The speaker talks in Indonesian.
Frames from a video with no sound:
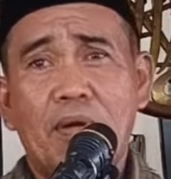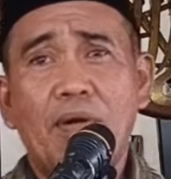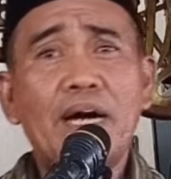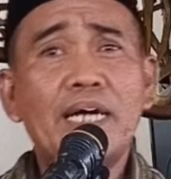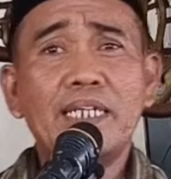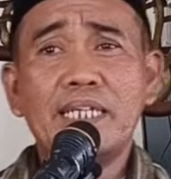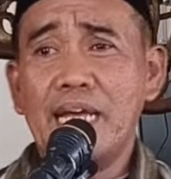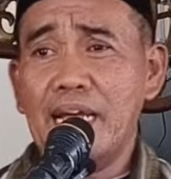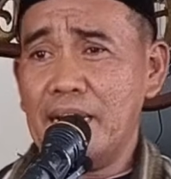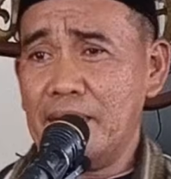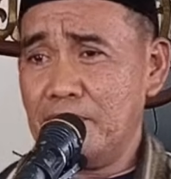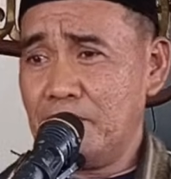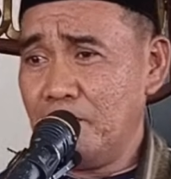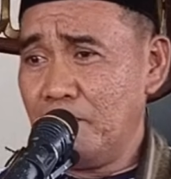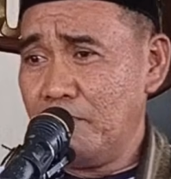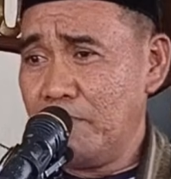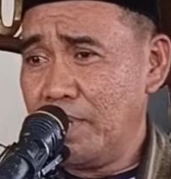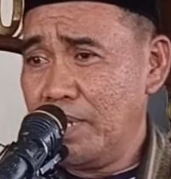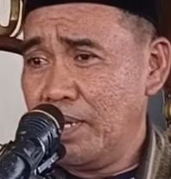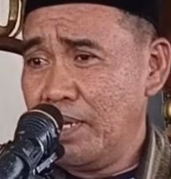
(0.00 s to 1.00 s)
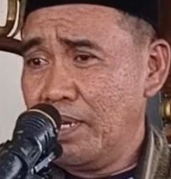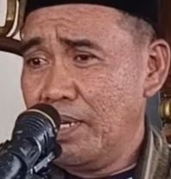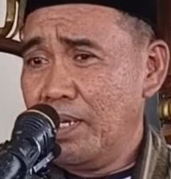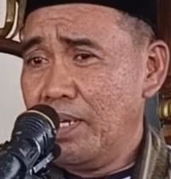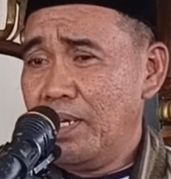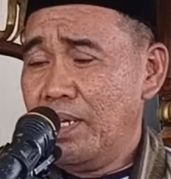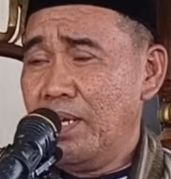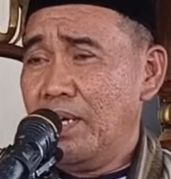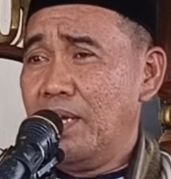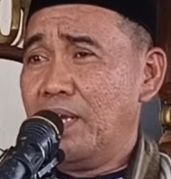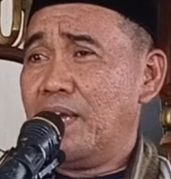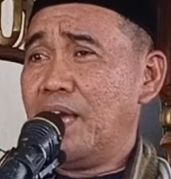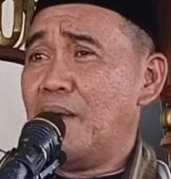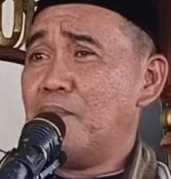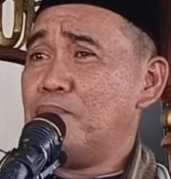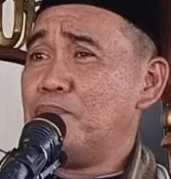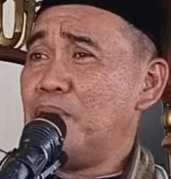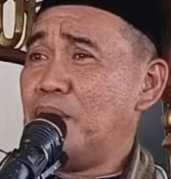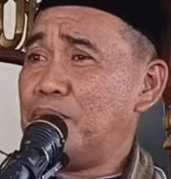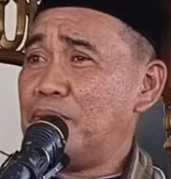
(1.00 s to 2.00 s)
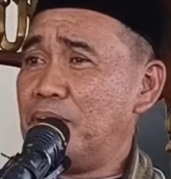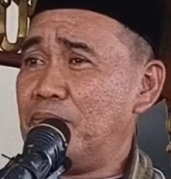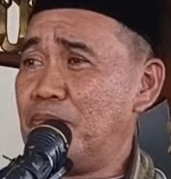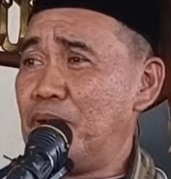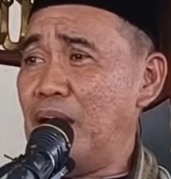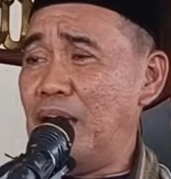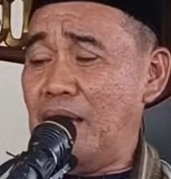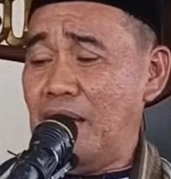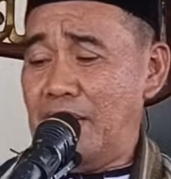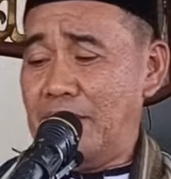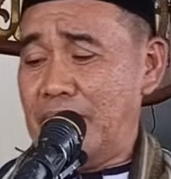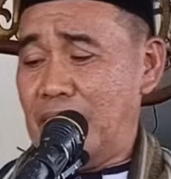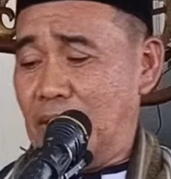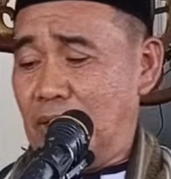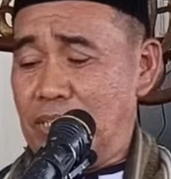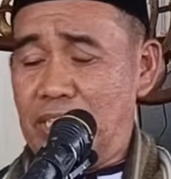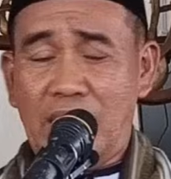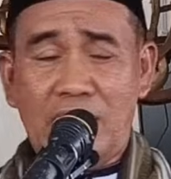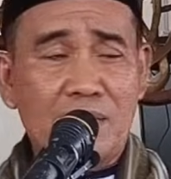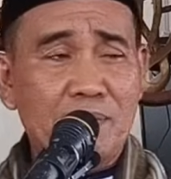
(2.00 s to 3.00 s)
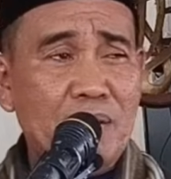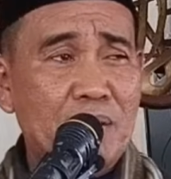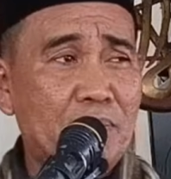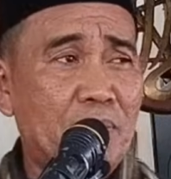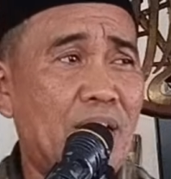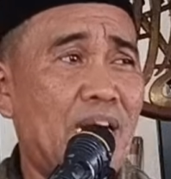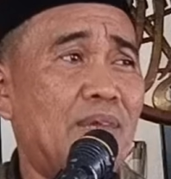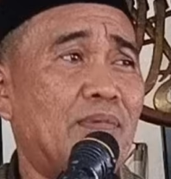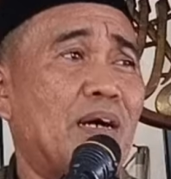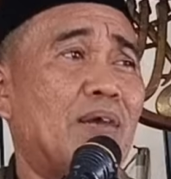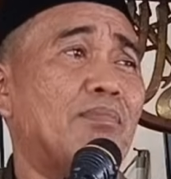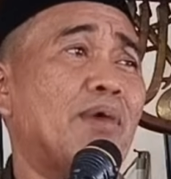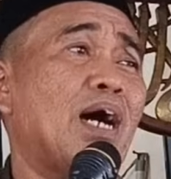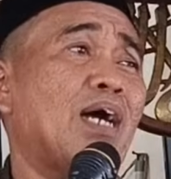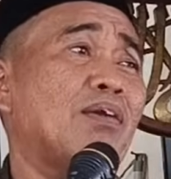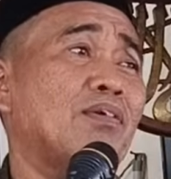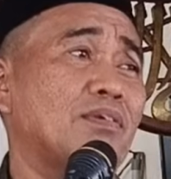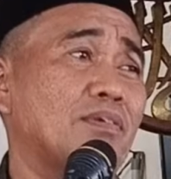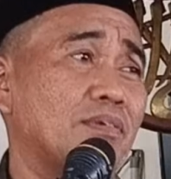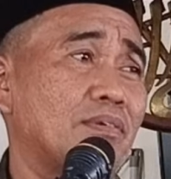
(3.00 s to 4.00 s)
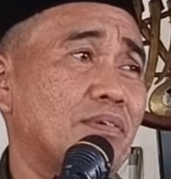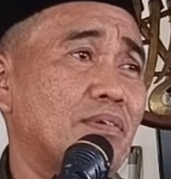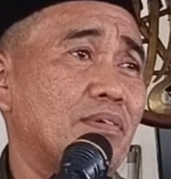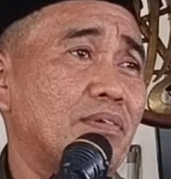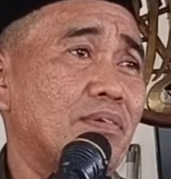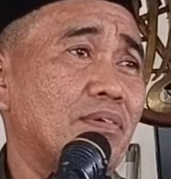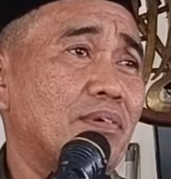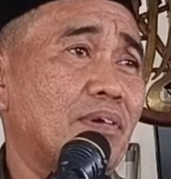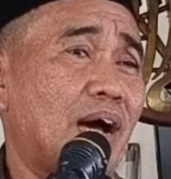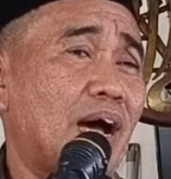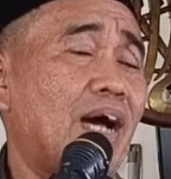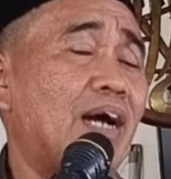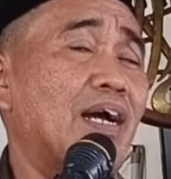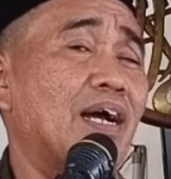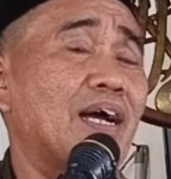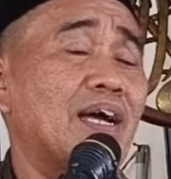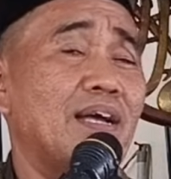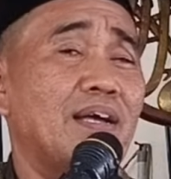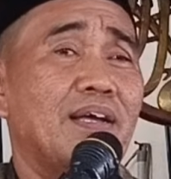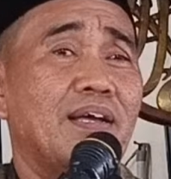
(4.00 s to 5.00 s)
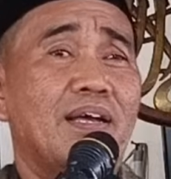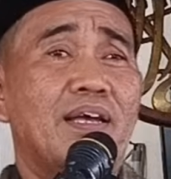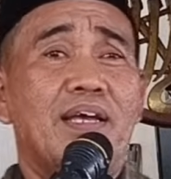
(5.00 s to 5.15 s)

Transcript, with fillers: Mau antang gampang mi ya ko ciaki mak balle mak balu aga ah,